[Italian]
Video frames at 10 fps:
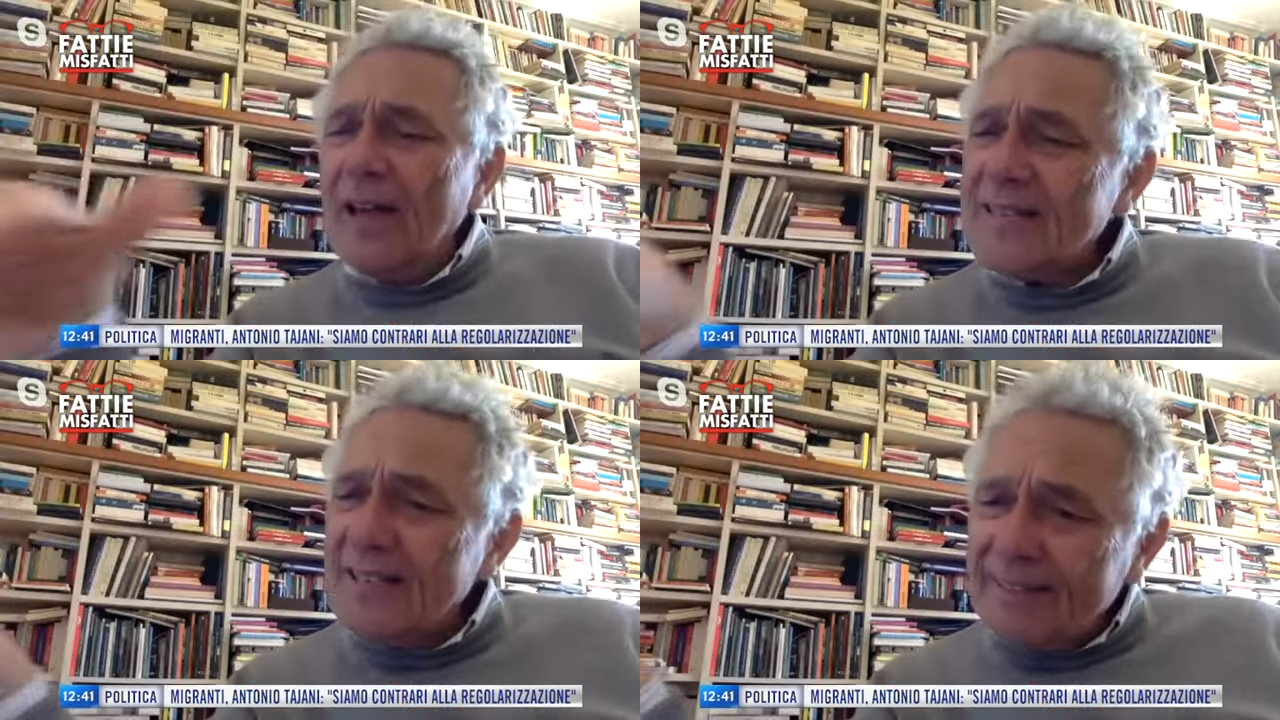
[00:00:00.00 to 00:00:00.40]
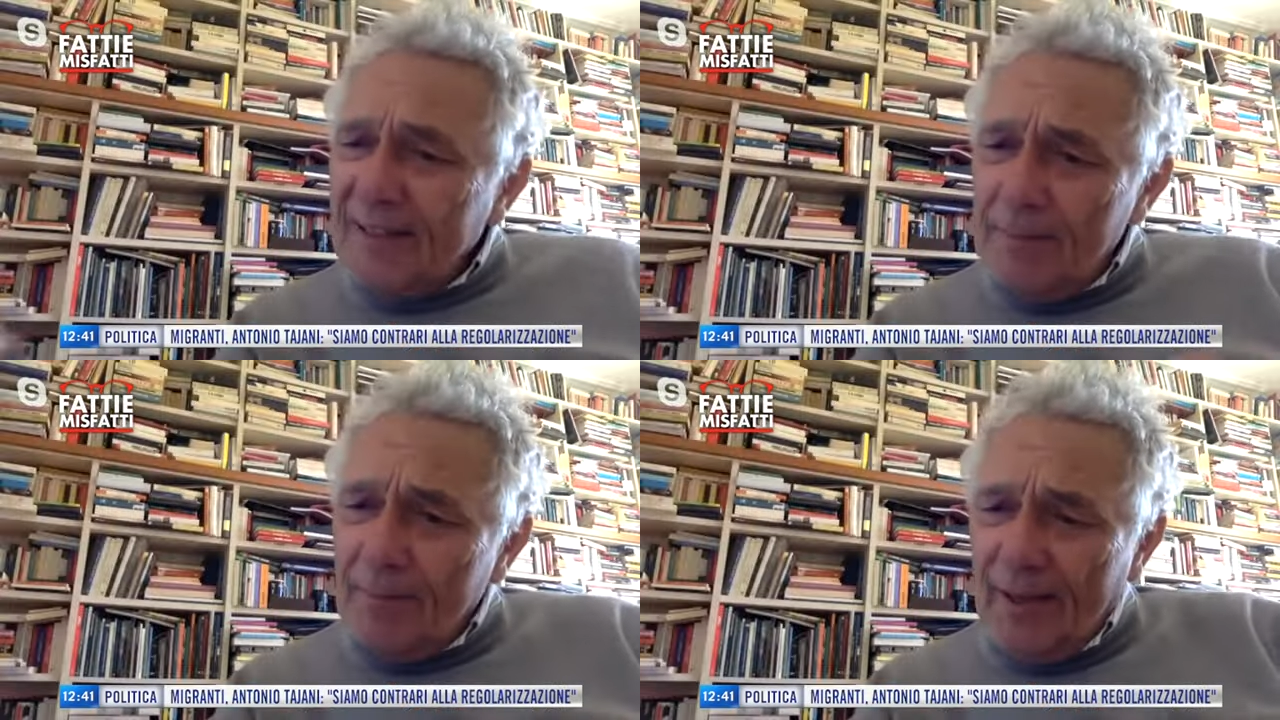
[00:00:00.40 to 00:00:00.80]
a
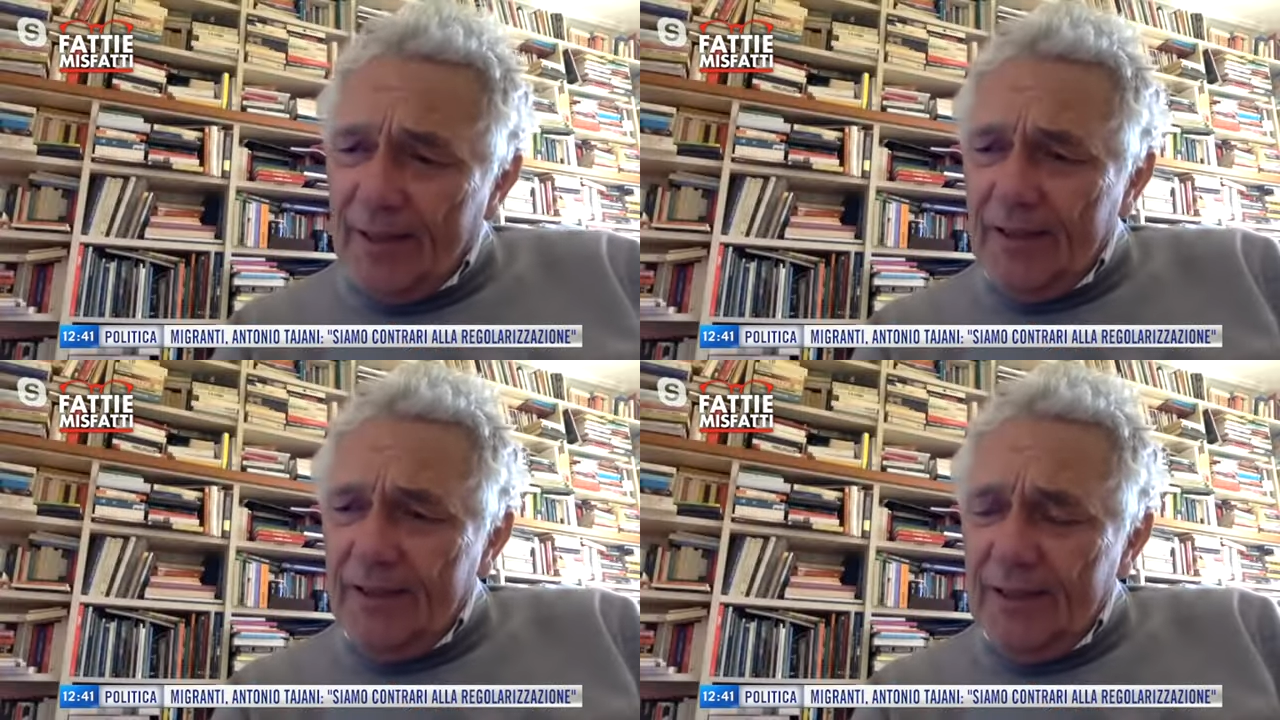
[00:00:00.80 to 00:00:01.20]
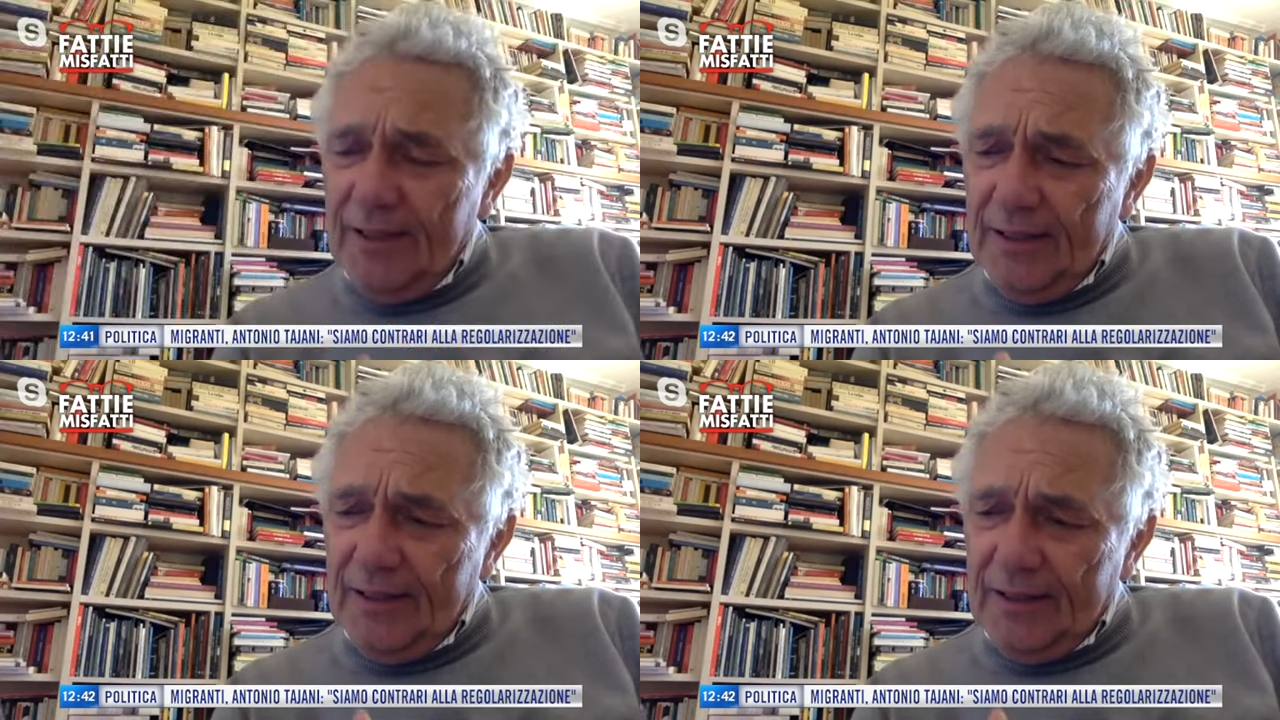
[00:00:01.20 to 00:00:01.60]
settembre
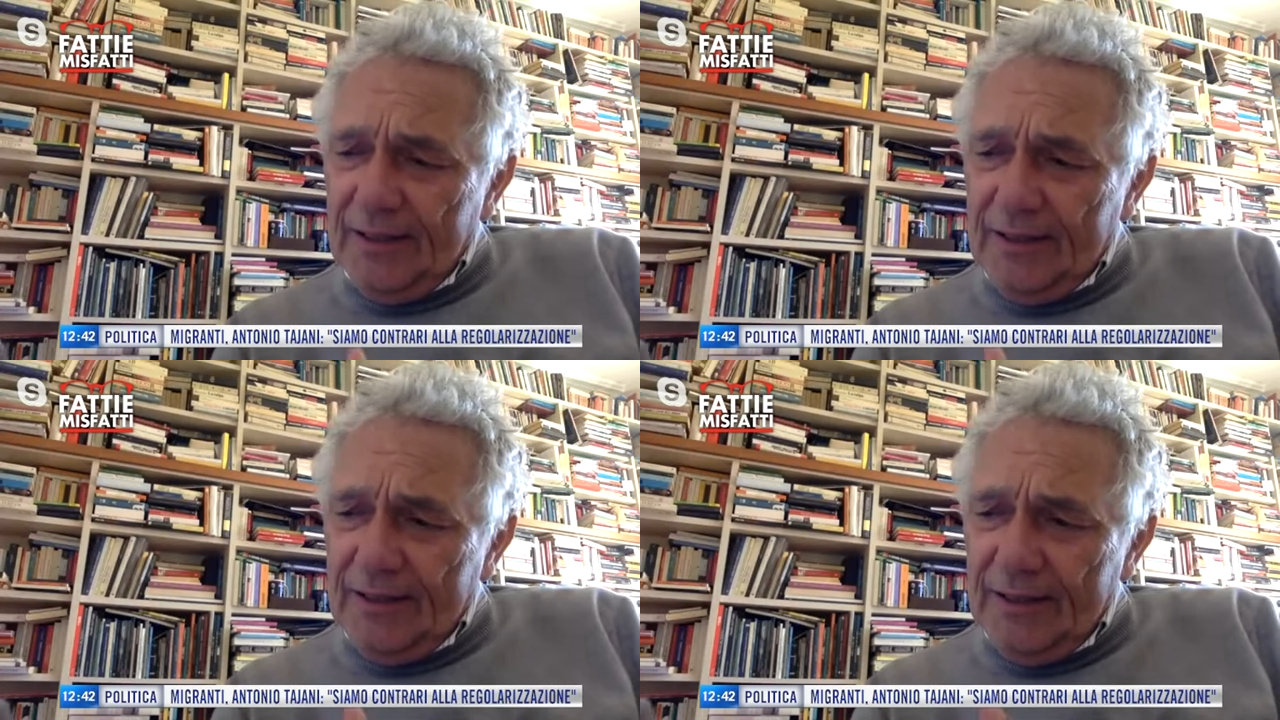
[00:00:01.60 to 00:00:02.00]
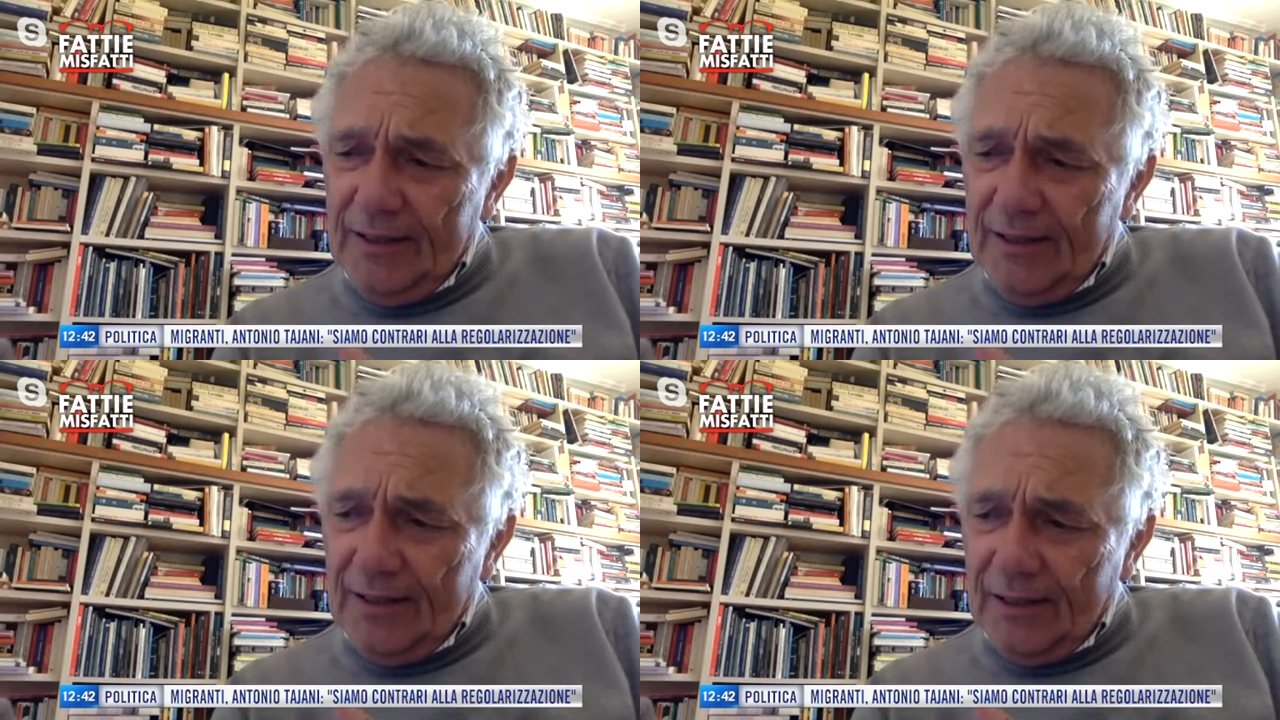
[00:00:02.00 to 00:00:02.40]
il,
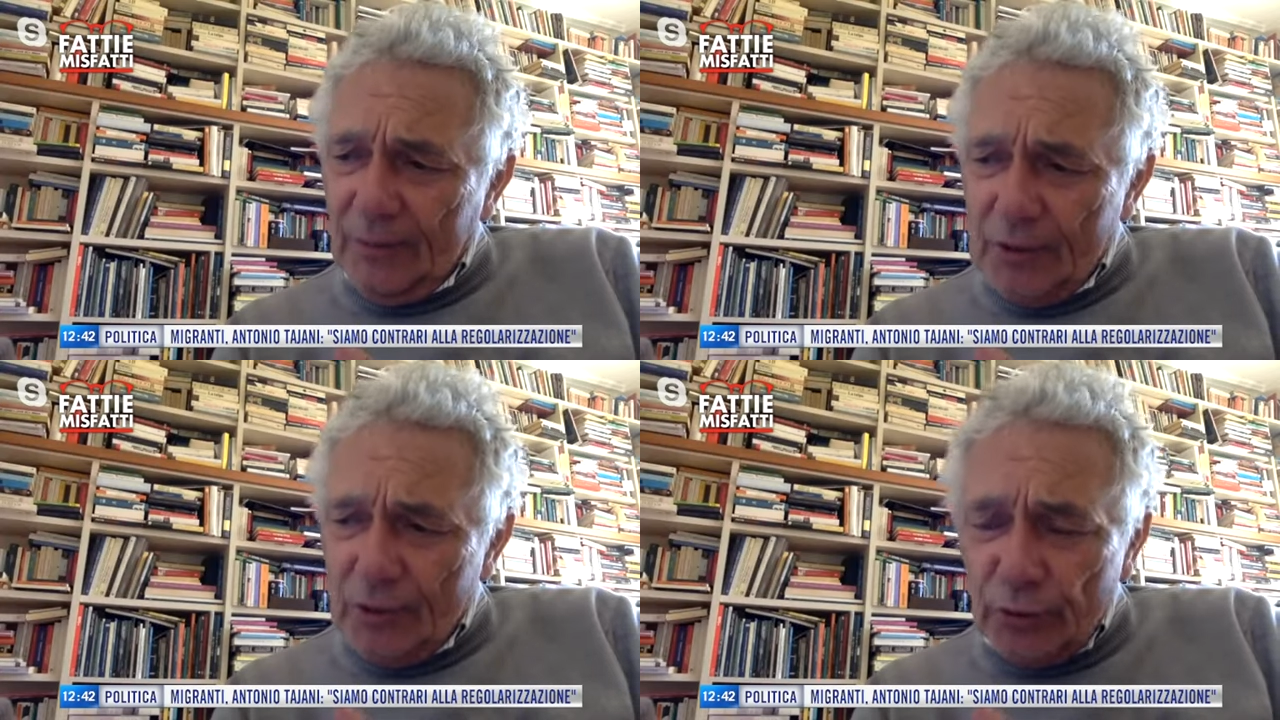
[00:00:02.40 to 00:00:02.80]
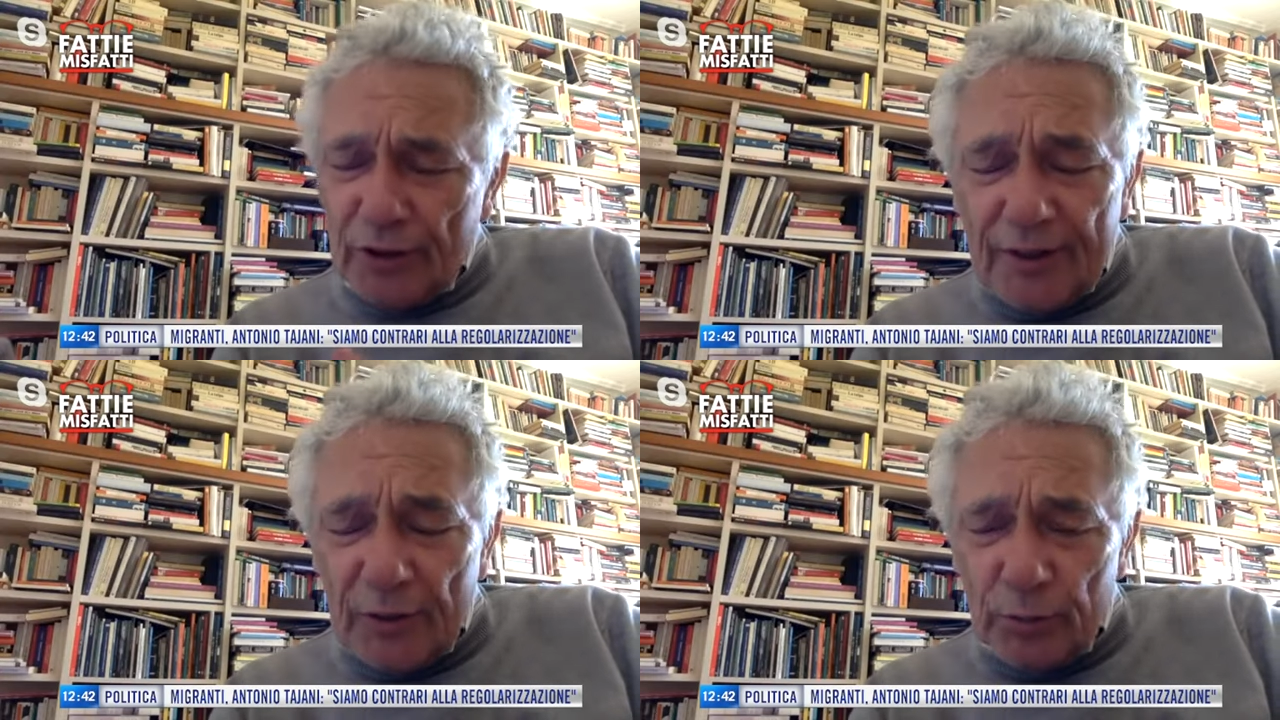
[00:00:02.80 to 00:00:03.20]
il, questo
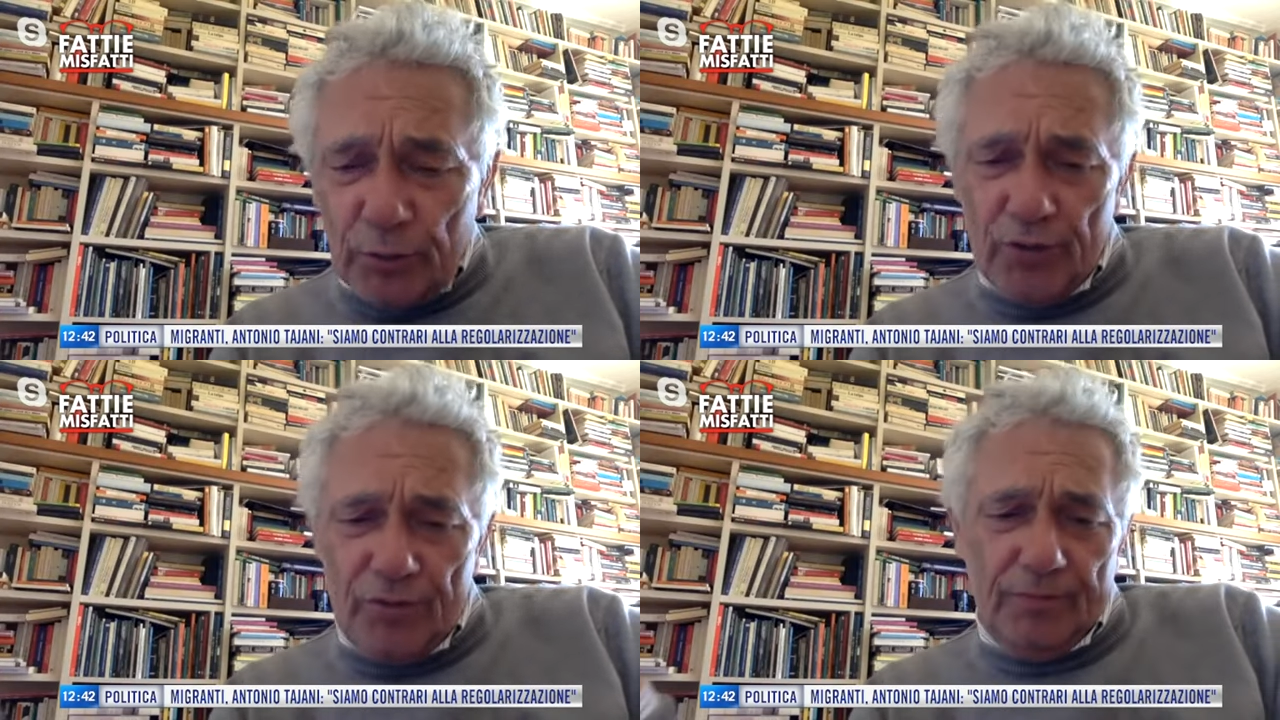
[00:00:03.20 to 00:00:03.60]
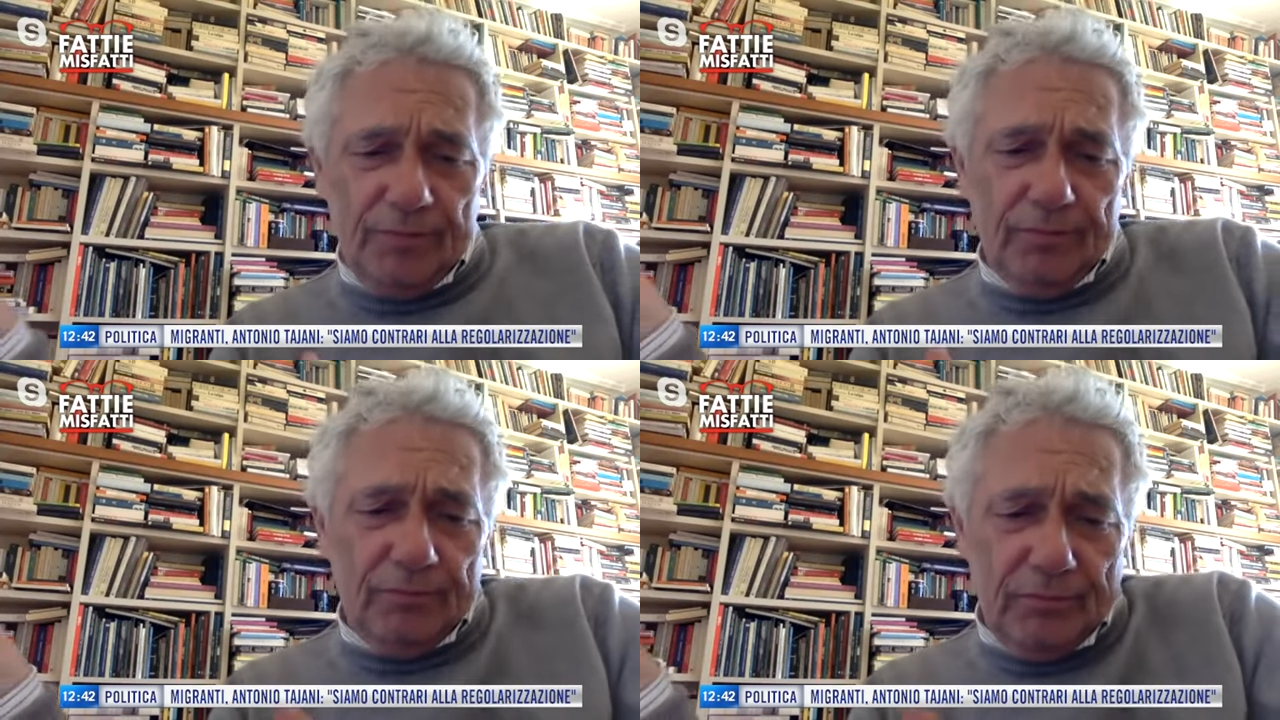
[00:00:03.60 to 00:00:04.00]
detenuto
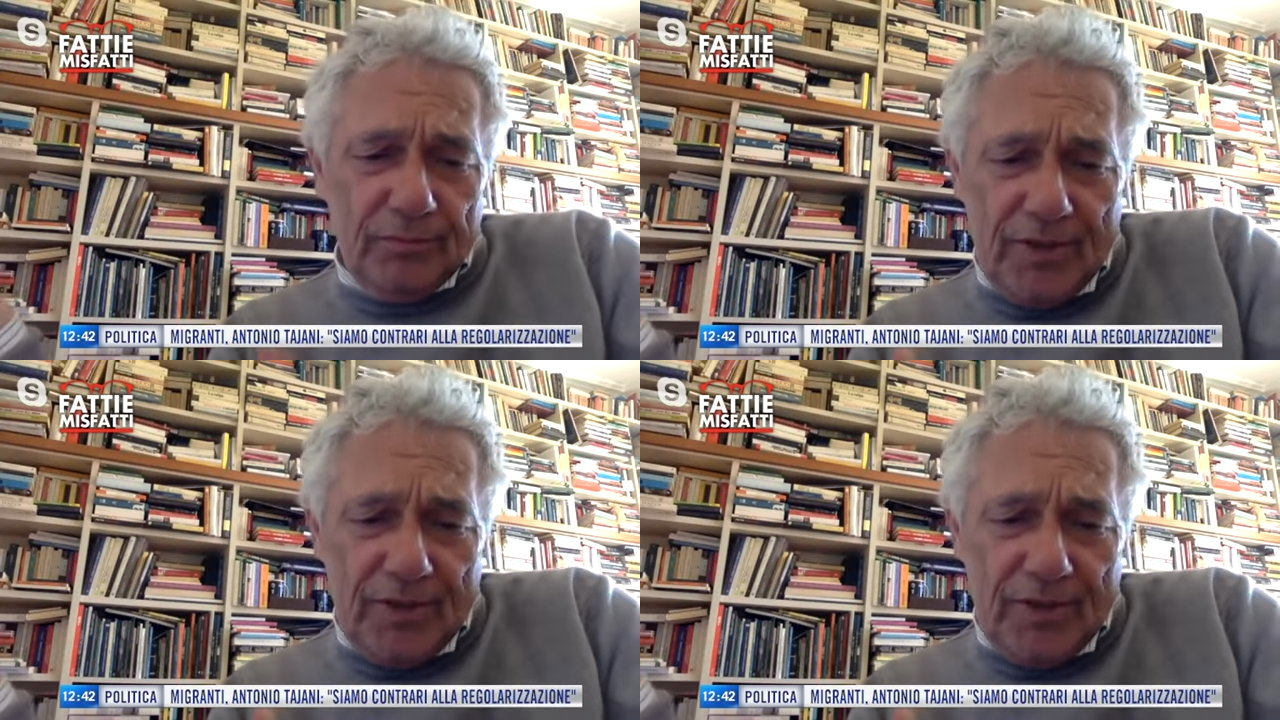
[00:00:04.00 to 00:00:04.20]
mh,